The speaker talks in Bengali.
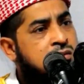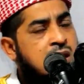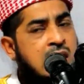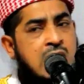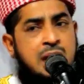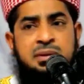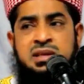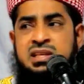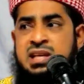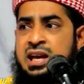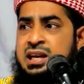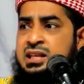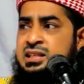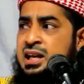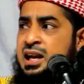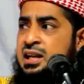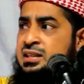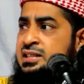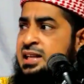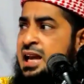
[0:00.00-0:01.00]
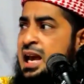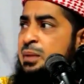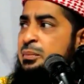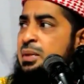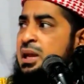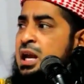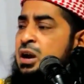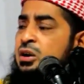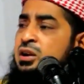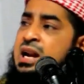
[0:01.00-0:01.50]
আমি জানি যারা
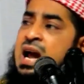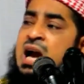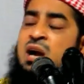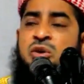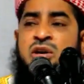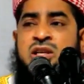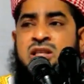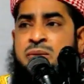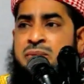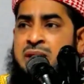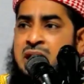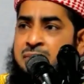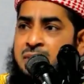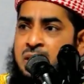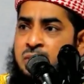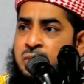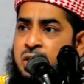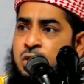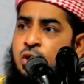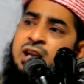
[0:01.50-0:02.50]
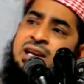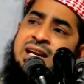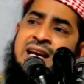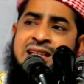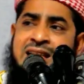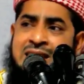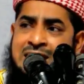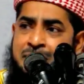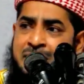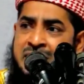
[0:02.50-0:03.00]
চেয়ারম্যান এখন রাগ হয়ে যাবেন আমার উপর
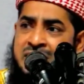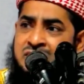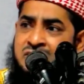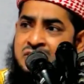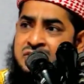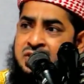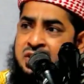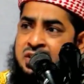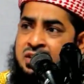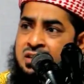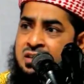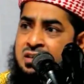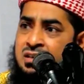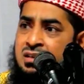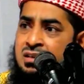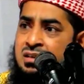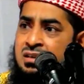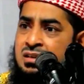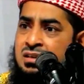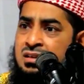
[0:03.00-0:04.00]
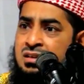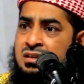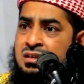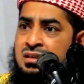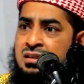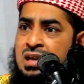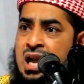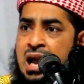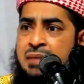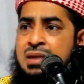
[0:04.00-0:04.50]
অনগাতা আমার কিছে
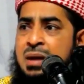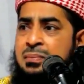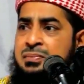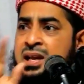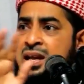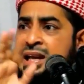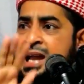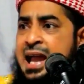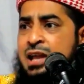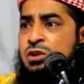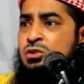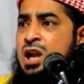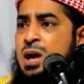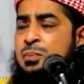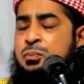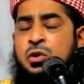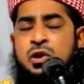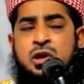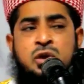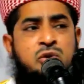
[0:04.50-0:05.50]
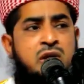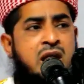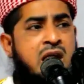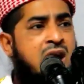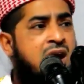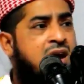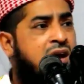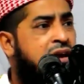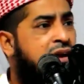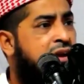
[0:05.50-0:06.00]
আমি একটা খাইও না পড়িও না
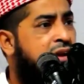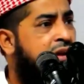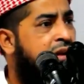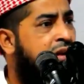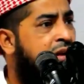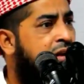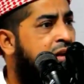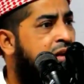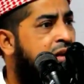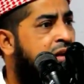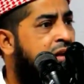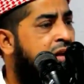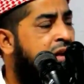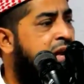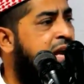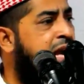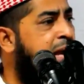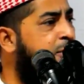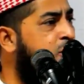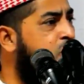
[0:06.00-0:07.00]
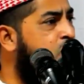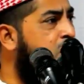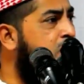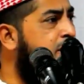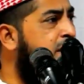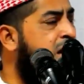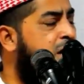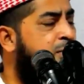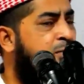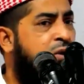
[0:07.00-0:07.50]
এ
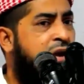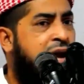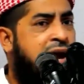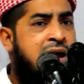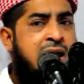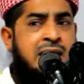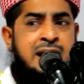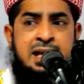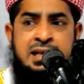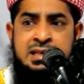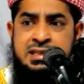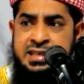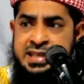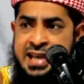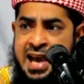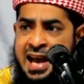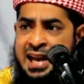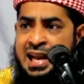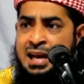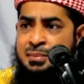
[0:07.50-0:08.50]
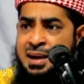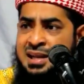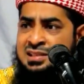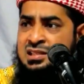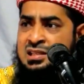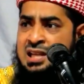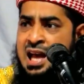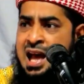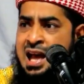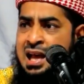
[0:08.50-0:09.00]
মুসলমানের পোলা চেয়ারের
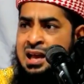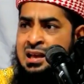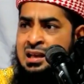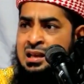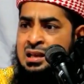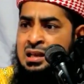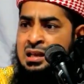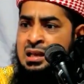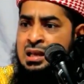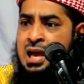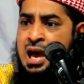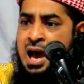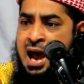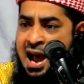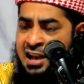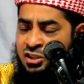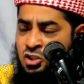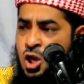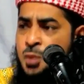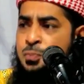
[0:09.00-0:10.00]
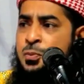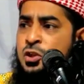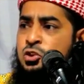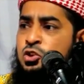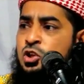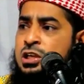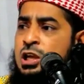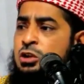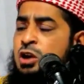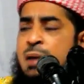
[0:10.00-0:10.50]
মাসলা আজও
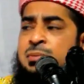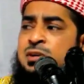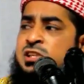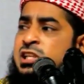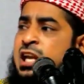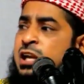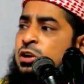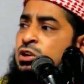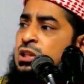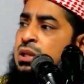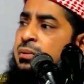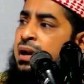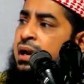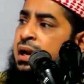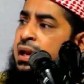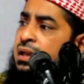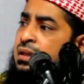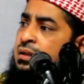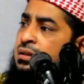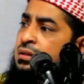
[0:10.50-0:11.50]
পর্যন্ত কেউ আবিষ্কার করতে পারে নাই